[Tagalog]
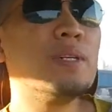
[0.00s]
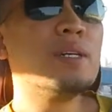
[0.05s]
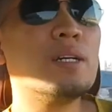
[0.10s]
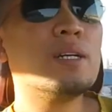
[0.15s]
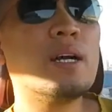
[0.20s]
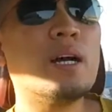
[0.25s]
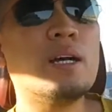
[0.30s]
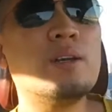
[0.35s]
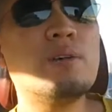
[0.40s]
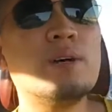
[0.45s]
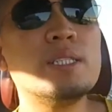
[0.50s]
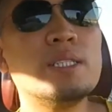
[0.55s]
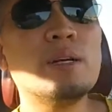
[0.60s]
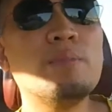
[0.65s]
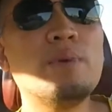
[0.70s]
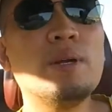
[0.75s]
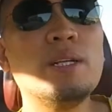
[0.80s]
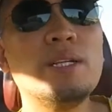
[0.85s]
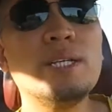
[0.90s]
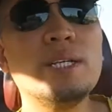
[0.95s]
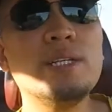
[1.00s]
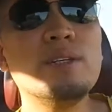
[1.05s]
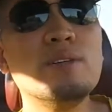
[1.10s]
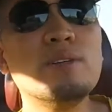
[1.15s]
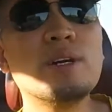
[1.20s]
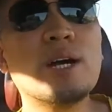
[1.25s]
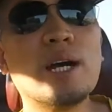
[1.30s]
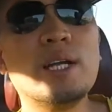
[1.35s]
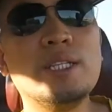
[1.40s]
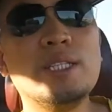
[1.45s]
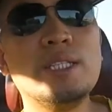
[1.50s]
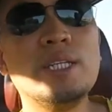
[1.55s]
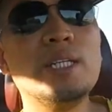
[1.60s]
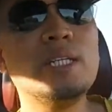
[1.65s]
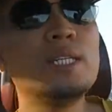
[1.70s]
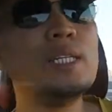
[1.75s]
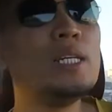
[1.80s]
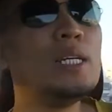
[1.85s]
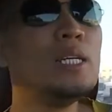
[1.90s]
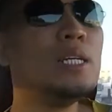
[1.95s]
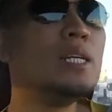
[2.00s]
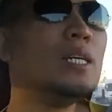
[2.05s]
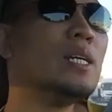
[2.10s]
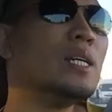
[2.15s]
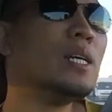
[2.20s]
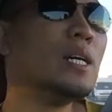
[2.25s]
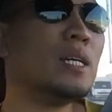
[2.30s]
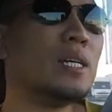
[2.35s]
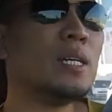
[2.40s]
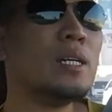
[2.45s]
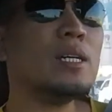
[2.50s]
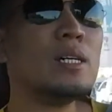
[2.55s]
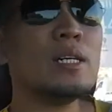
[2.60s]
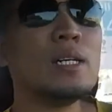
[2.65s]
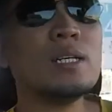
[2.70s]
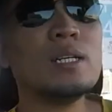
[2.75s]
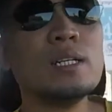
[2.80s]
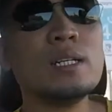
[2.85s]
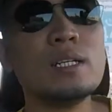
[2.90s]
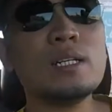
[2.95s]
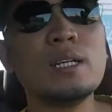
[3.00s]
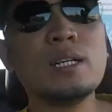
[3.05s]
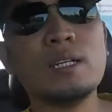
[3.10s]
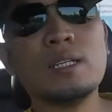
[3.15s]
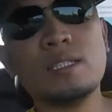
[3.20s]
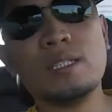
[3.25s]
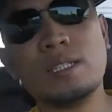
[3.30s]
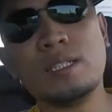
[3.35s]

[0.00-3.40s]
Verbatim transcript: kaanuhan sa apelyido Kanyiti, ganyan Nag,